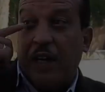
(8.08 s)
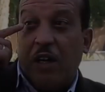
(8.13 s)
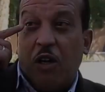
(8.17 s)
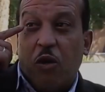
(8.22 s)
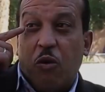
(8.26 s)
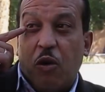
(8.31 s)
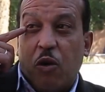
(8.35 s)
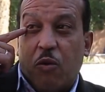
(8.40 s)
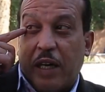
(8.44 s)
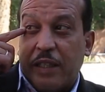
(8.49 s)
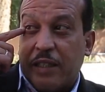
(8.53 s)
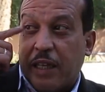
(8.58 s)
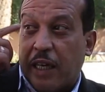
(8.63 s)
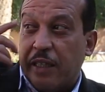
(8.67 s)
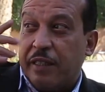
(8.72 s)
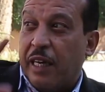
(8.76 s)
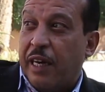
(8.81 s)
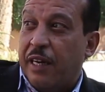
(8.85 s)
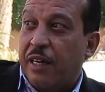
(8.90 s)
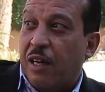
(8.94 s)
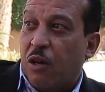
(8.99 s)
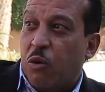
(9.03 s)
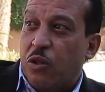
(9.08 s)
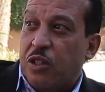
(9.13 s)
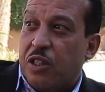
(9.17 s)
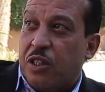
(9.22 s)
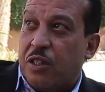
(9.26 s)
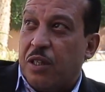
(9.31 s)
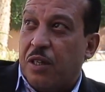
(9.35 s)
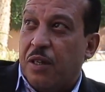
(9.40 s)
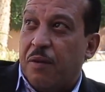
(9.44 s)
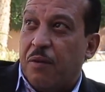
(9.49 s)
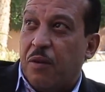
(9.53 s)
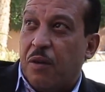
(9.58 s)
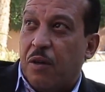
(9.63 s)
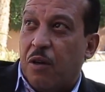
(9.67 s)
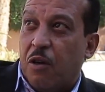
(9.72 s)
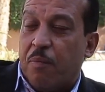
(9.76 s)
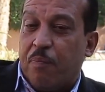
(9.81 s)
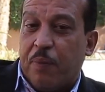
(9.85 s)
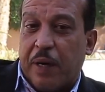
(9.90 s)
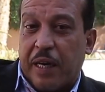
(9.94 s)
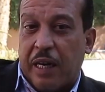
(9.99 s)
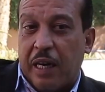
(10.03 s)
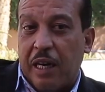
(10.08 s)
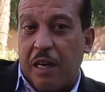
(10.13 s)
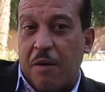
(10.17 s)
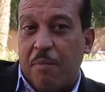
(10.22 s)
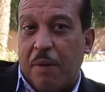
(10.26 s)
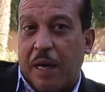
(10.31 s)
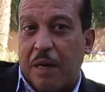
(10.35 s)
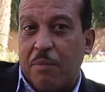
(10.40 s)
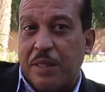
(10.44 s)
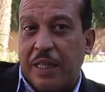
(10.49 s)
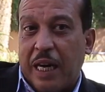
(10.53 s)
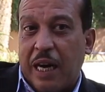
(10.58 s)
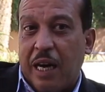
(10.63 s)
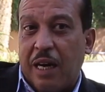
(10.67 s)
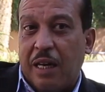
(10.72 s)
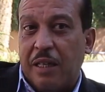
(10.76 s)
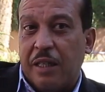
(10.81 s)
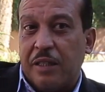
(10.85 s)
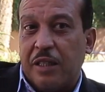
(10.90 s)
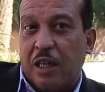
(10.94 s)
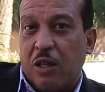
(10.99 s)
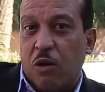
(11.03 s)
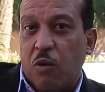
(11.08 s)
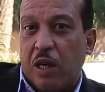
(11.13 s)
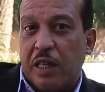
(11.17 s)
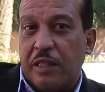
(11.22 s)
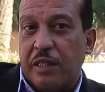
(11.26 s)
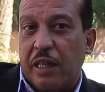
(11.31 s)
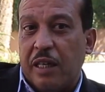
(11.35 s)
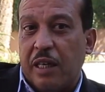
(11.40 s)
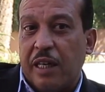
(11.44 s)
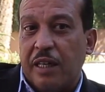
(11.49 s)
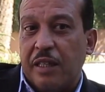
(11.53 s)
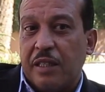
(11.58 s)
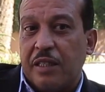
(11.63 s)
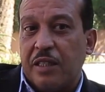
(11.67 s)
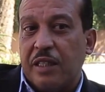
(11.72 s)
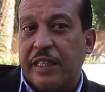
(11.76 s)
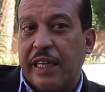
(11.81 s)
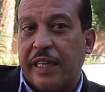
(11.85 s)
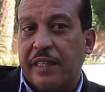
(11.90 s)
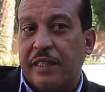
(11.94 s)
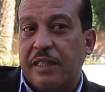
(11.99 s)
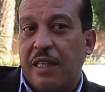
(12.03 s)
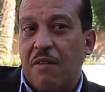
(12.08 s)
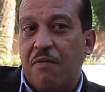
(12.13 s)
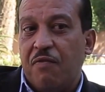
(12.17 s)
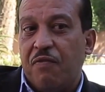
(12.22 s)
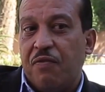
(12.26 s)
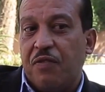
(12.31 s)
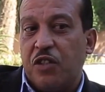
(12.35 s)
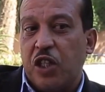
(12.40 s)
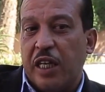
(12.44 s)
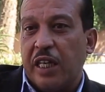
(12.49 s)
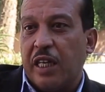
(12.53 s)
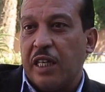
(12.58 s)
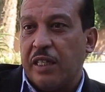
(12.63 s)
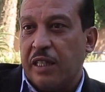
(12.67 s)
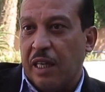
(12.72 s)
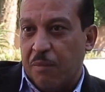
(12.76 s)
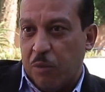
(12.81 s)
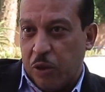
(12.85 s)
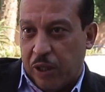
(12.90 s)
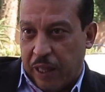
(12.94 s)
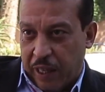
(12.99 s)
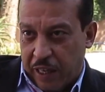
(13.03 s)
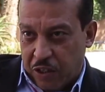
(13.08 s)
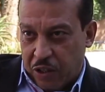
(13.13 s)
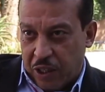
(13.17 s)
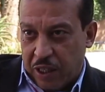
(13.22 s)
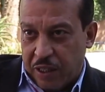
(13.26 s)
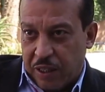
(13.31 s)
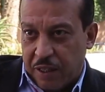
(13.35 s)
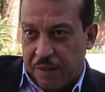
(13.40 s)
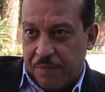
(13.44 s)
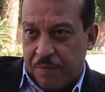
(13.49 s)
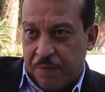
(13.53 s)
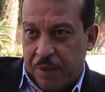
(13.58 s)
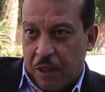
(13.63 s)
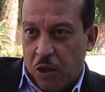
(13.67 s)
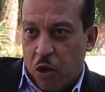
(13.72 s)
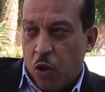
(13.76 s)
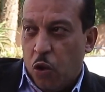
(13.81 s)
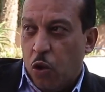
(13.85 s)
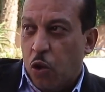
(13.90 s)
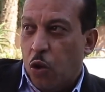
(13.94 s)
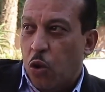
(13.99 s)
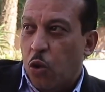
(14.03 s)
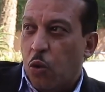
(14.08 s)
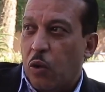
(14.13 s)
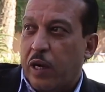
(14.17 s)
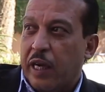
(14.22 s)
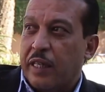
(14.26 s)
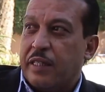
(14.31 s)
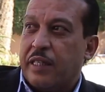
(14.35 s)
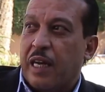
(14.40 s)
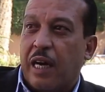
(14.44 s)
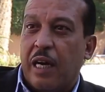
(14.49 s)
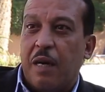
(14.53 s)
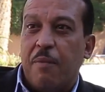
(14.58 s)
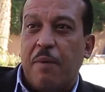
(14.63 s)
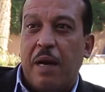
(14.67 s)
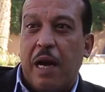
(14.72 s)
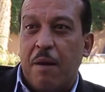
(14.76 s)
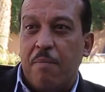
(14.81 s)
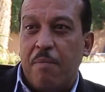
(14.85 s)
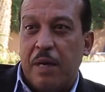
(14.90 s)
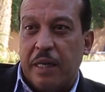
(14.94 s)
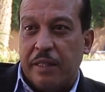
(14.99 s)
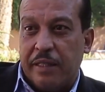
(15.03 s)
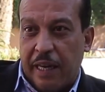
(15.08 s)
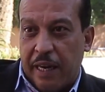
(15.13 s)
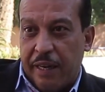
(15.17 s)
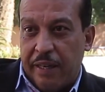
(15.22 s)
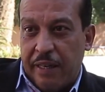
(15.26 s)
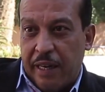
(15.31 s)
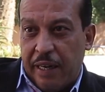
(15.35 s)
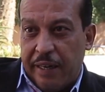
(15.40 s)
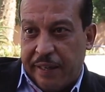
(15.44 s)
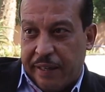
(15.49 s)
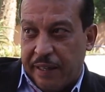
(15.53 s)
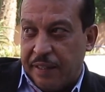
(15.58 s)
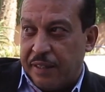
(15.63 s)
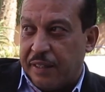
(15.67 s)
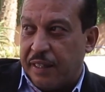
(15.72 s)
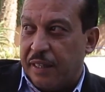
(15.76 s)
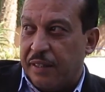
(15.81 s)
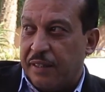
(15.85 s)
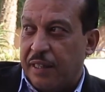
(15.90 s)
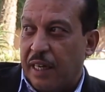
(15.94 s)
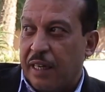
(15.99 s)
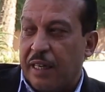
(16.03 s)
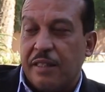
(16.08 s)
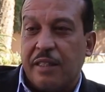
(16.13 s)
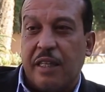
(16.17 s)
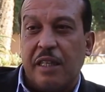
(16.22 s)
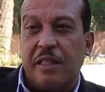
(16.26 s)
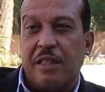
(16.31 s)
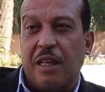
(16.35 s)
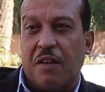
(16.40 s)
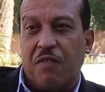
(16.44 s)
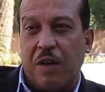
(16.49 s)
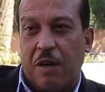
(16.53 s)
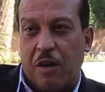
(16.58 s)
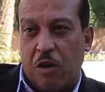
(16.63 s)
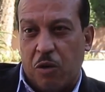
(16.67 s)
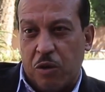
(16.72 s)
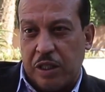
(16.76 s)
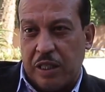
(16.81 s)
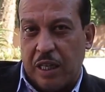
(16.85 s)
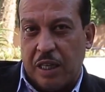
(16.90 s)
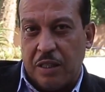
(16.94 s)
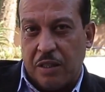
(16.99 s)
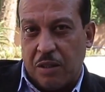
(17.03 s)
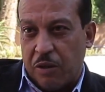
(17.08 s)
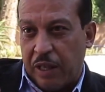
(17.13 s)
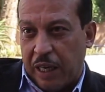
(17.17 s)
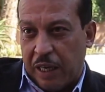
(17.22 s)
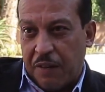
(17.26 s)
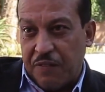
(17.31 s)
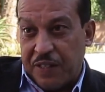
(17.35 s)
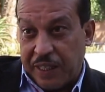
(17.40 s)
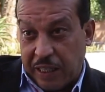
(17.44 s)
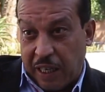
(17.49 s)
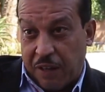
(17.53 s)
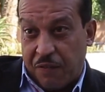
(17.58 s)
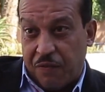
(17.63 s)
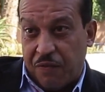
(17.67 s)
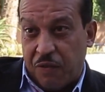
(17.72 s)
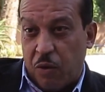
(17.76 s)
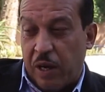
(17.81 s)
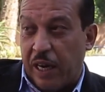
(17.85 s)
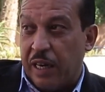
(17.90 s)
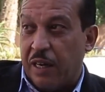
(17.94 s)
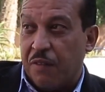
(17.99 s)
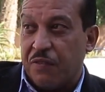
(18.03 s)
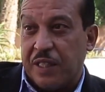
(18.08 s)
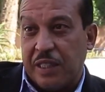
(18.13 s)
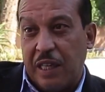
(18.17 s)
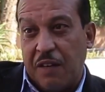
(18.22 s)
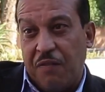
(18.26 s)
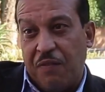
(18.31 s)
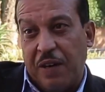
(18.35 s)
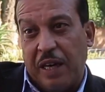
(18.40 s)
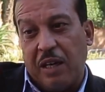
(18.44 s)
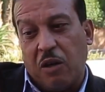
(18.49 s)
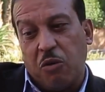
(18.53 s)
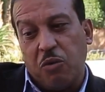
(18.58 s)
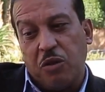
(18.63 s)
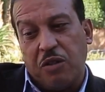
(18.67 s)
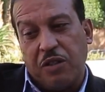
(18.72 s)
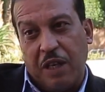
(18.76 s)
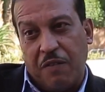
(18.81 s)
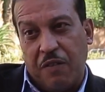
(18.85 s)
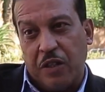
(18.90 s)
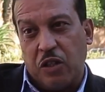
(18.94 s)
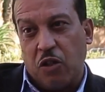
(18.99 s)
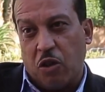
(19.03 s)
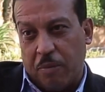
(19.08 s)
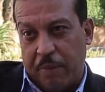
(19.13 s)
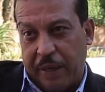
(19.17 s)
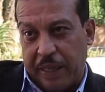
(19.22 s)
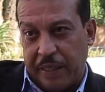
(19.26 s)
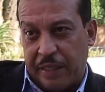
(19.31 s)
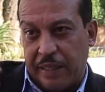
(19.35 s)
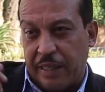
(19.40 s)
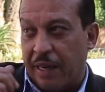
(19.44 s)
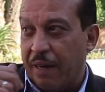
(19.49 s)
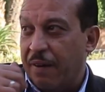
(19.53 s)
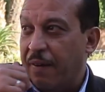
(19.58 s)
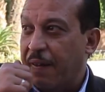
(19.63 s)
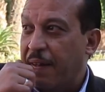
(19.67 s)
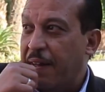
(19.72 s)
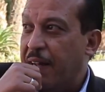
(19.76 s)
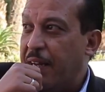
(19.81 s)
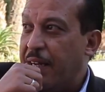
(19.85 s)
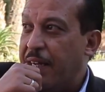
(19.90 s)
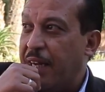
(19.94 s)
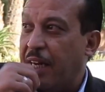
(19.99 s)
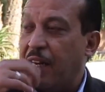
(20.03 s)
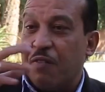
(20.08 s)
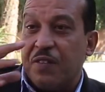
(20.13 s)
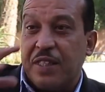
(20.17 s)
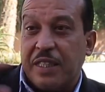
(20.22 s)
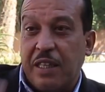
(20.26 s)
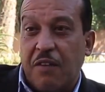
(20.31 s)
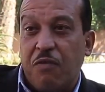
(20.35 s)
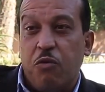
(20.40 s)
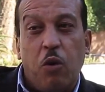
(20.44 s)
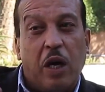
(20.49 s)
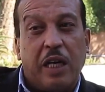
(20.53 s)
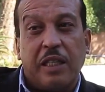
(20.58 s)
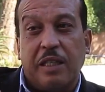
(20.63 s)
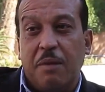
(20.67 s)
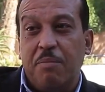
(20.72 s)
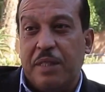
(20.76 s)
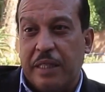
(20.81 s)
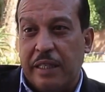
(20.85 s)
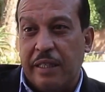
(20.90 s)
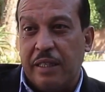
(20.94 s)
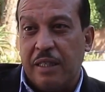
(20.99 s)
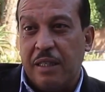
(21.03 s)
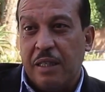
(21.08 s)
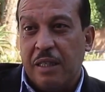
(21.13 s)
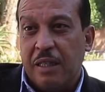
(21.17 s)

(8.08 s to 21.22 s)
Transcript: انا نقول لك واحد القضيه انا كنت اون باراليل مع المسرح هذيك الوقت انا كنت خدام في شركه ديال المثلجات وكانت اغلب الاعمال ديالنا اللي كانت كدار كانت كدار في لا هوت سيزون يعني في الصيف وانا في الصيف انا كنت سيرفيس كوميرسيال يعني في الصيف هو خدمتي